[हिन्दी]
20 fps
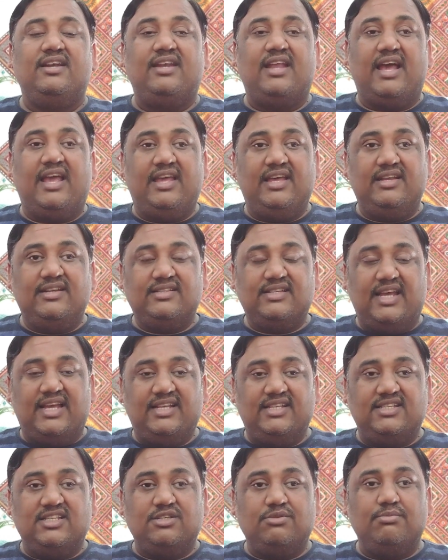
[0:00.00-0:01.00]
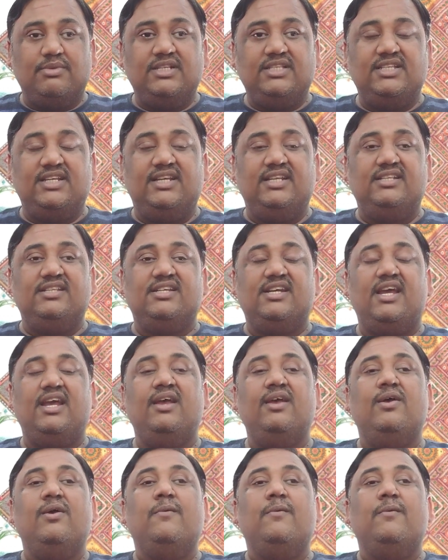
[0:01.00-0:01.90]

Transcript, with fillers: टायर साइजेस में चेंज है